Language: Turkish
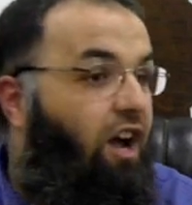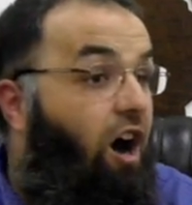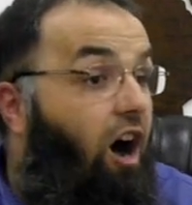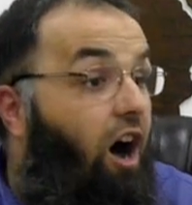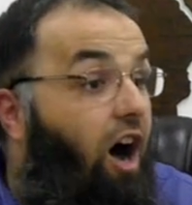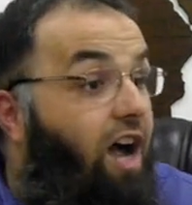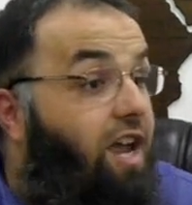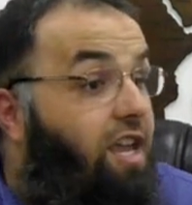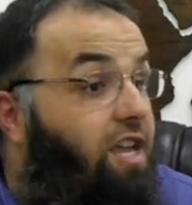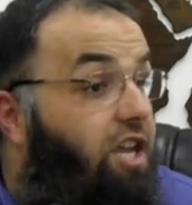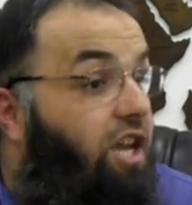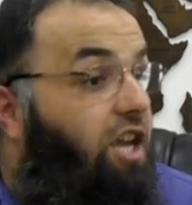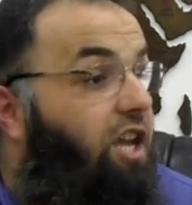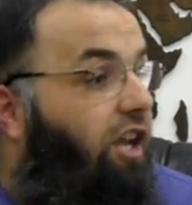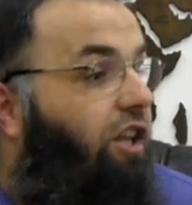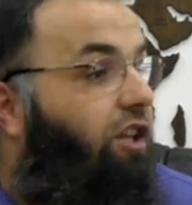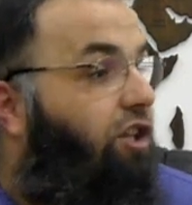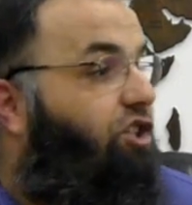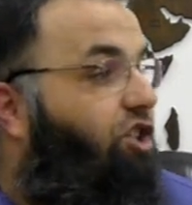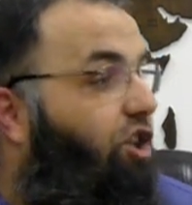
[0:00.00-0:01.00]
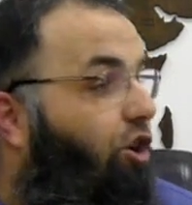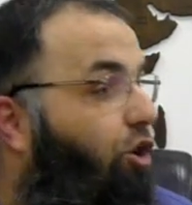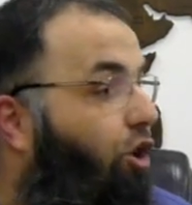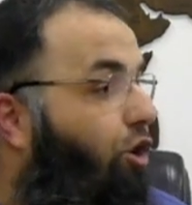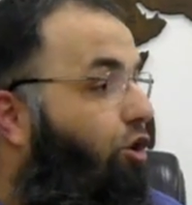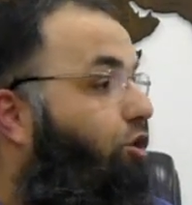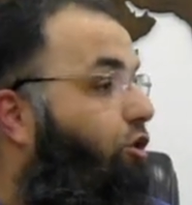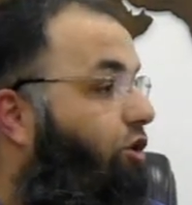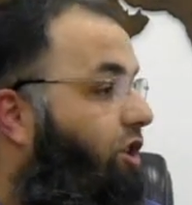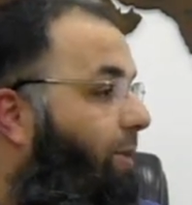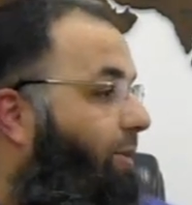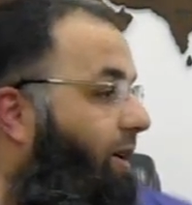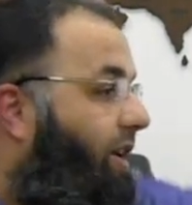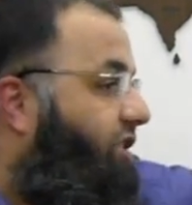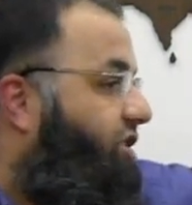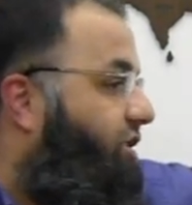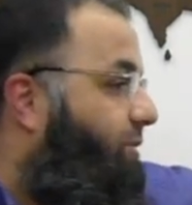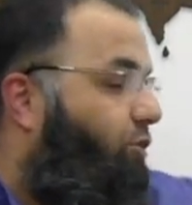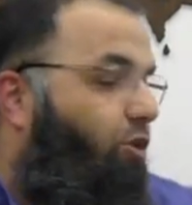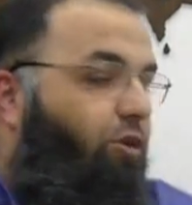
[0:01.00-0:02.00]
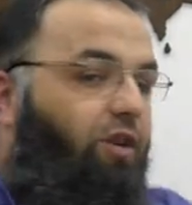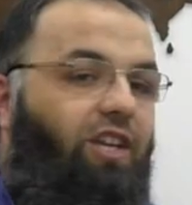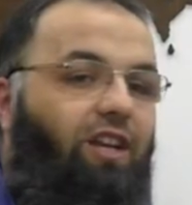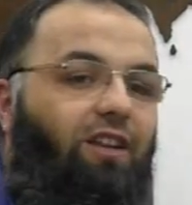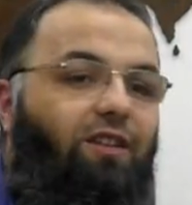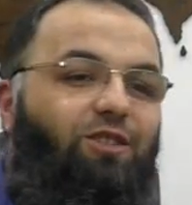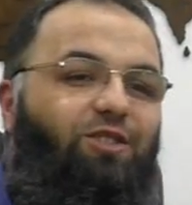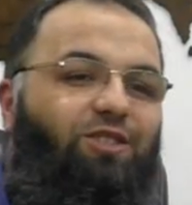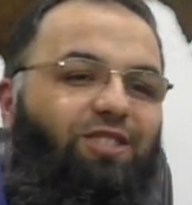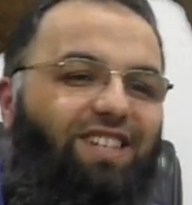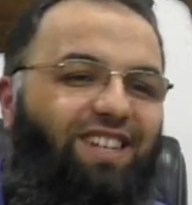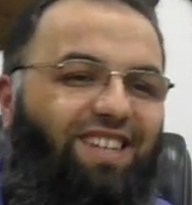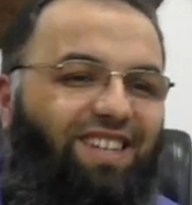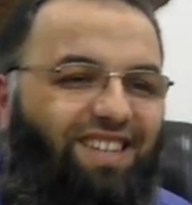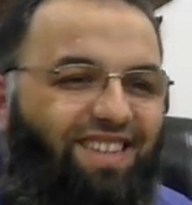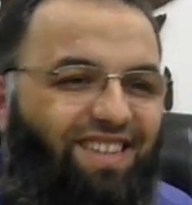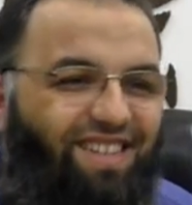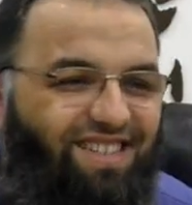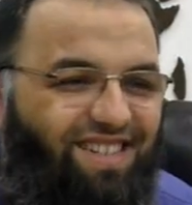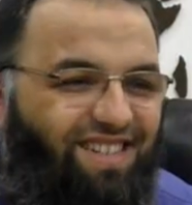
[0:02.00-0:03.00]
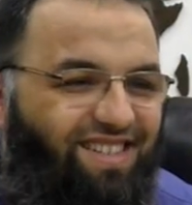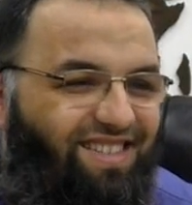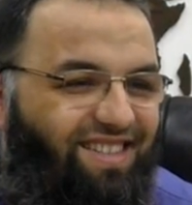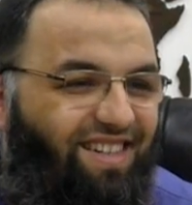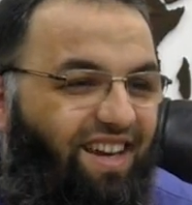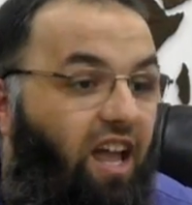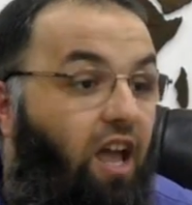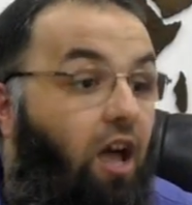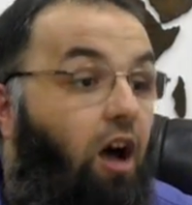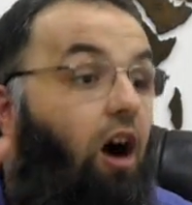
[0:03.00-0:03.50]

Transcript: Hangi yanlışı gördün de bana şimdi onu yanlış diye anlatacaksın?